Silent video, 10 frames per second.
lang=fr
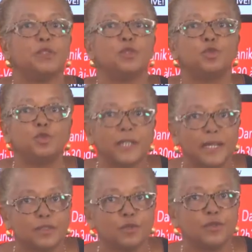de toute
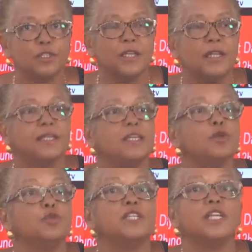la zone qui
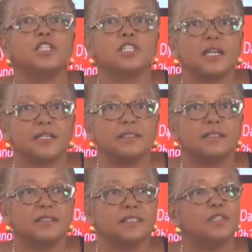ont déjà
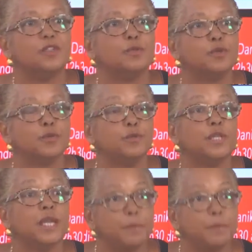des normes communes.